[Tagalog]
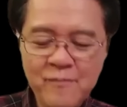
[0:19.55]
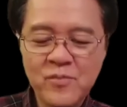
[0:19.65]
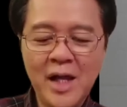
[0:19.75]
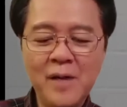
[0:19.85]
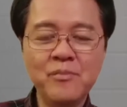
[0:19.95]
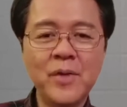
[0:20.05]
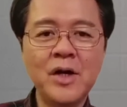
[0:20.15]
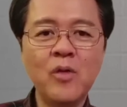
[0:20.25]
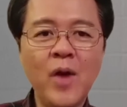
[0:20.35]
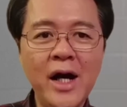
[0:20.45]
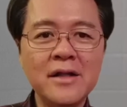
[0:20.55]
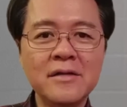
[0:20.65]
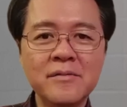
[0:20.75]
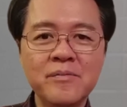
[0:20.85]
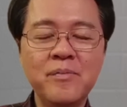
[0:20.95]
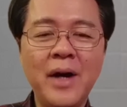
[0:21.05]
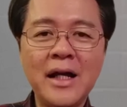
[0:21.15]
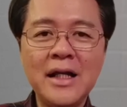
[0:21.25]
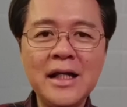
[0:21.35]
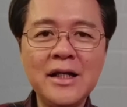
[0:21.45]
Number one,
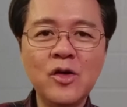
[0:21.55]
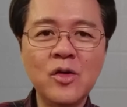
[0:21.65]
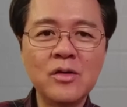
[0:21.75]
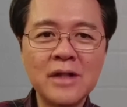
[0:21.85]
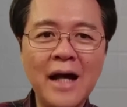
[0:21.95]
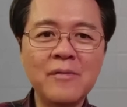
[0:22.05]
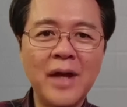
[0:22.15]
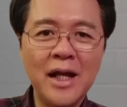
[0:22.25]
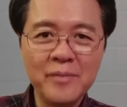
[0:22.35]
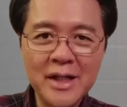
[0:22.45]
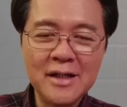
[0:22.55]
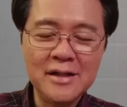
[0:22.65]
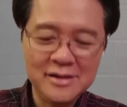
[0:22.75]
pagligo ng malamig.